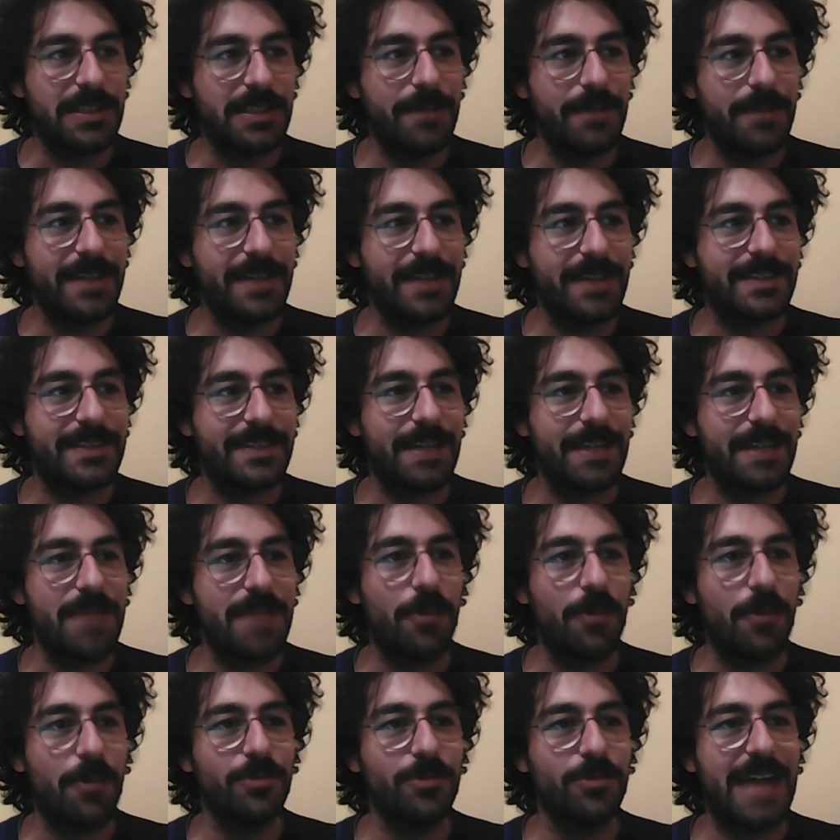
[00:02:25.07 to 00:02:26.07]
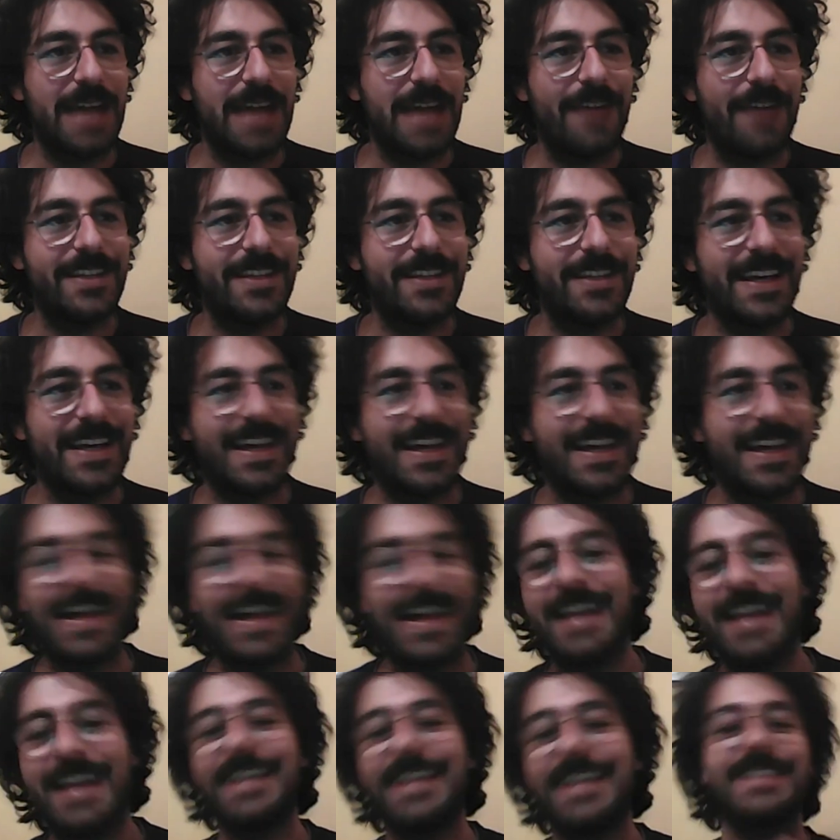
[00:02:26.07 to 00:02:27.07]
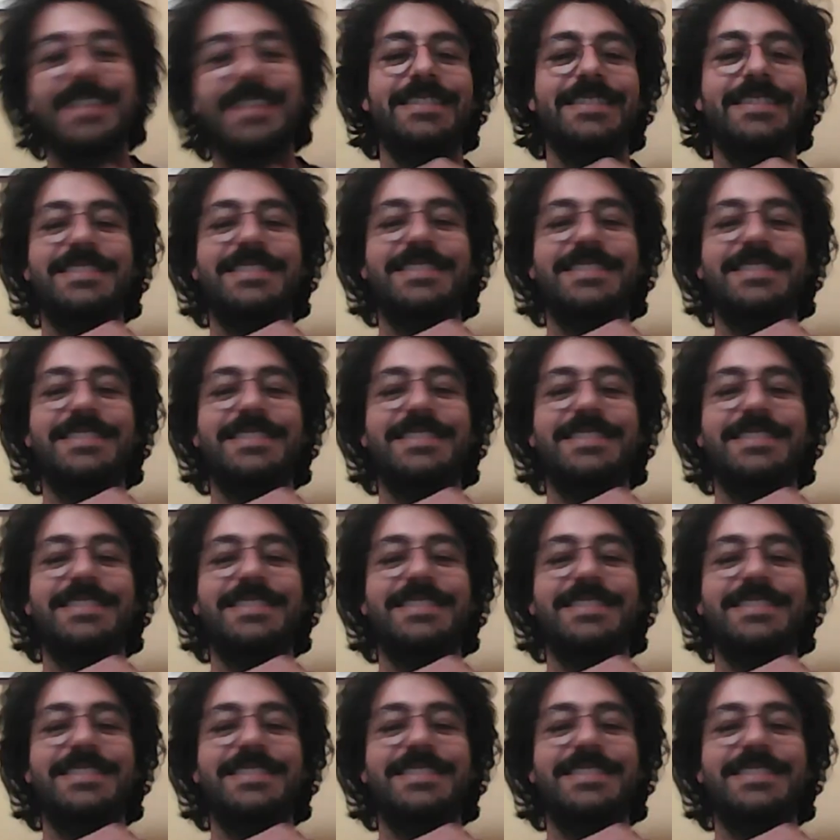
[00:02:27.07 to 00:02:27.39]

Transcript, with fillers: Mentre abbiamo un Davide che era eh,